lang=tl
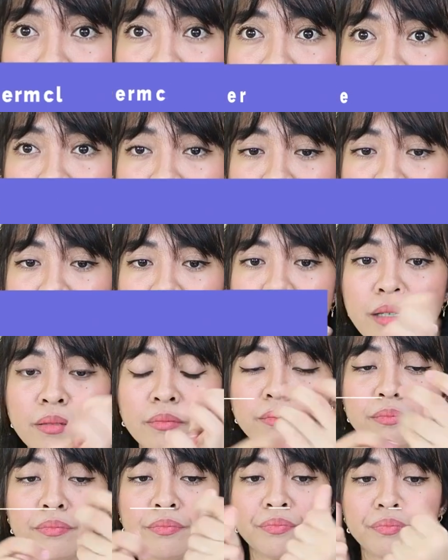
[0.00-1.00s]
mo lang siya.
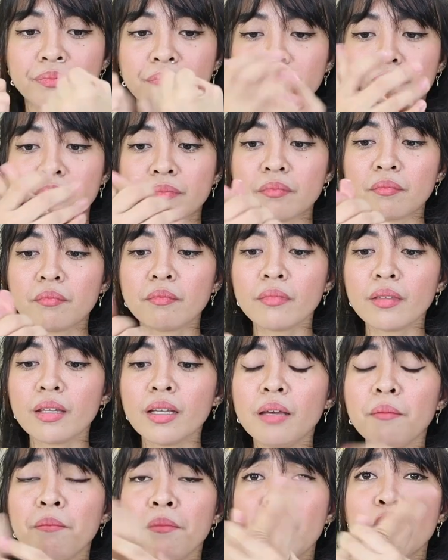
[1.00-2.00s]

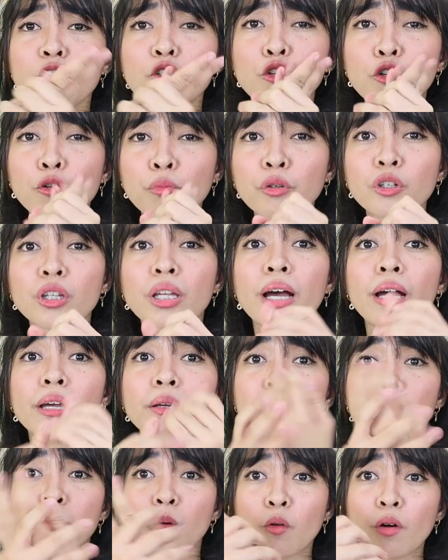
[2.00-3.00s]
Make sure mo na
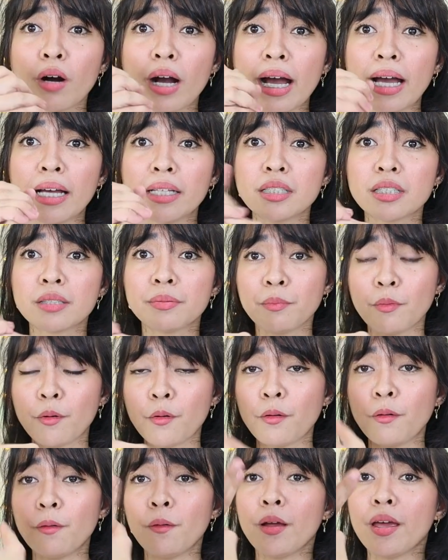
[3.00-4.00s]
yung buong hands
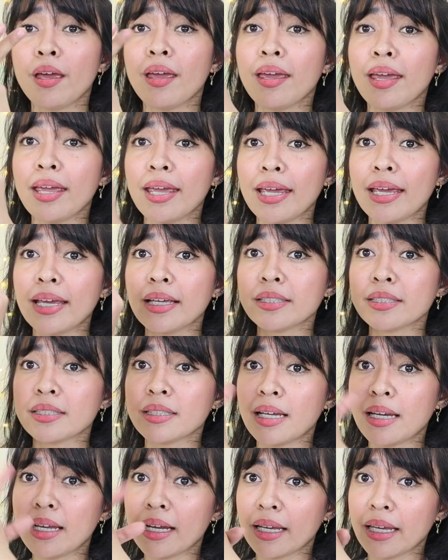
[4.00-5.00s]
mo is
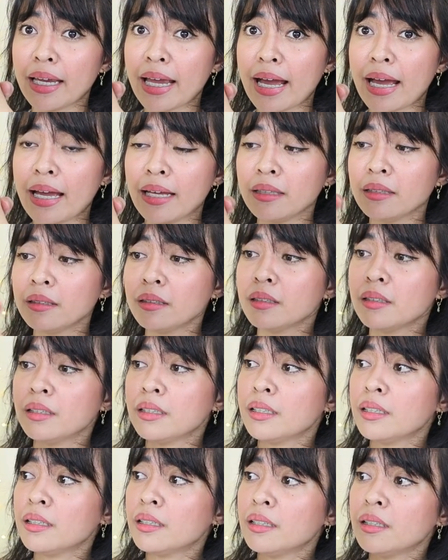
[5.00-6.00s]
nalagyan.
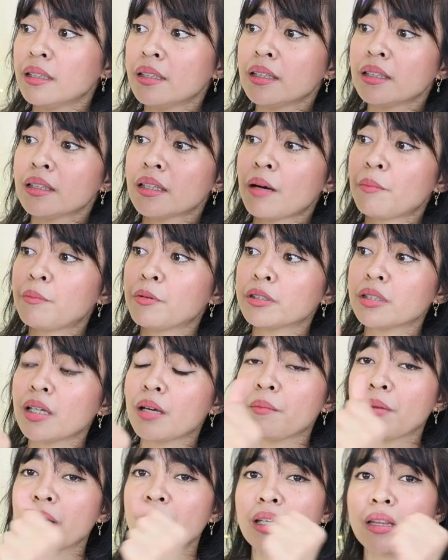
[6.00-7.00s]
Tapos,
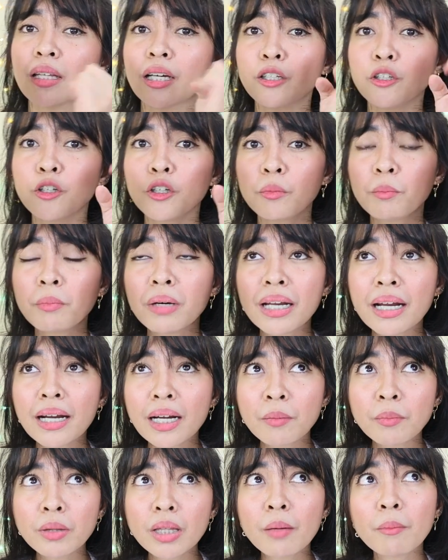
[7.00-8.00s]
eh, makita nyo,
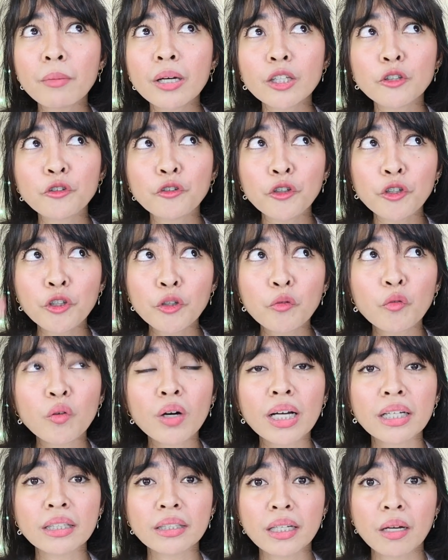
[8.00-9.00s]
mararamdaman nyo yung
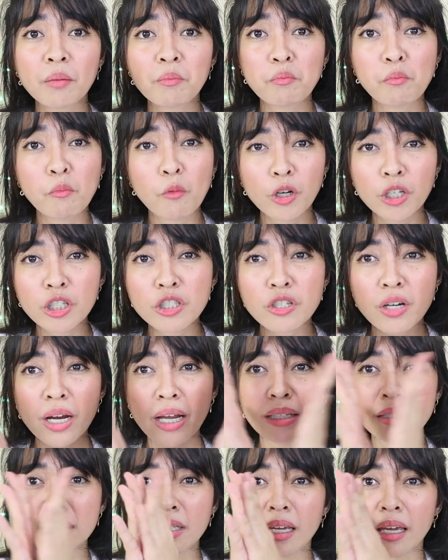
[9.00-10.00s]
kanyang
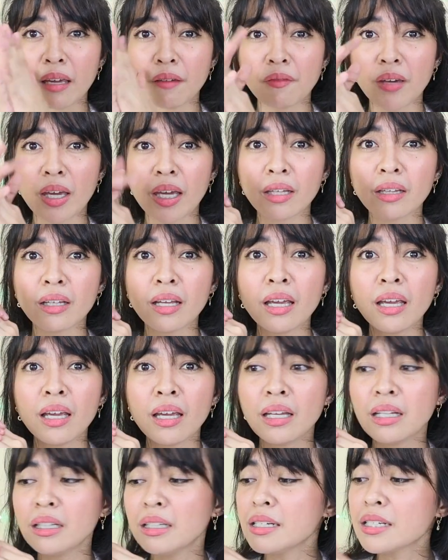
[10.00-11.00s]
moisturizing effect.
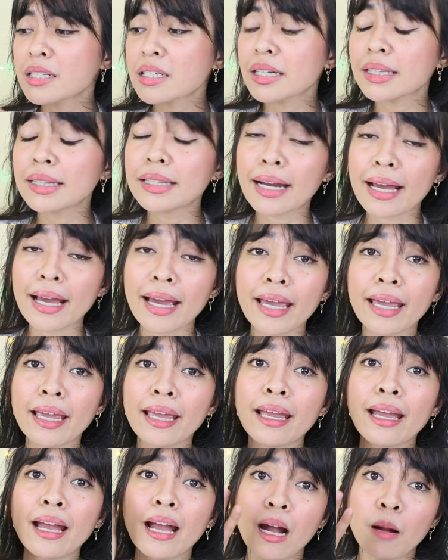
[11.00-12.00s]
Hindi siya
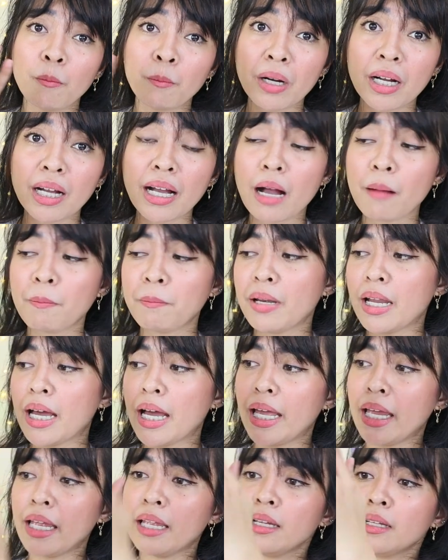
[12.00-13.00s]
dry
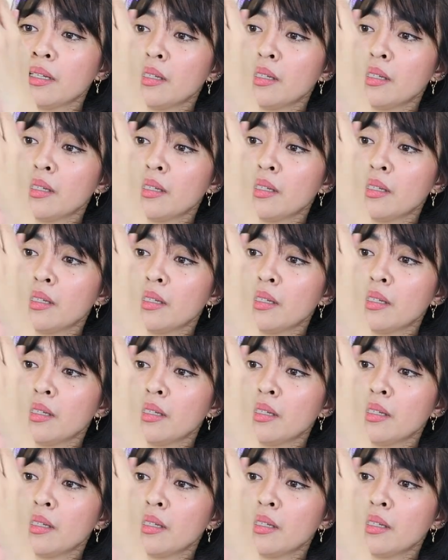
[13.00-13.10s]
pagka-apply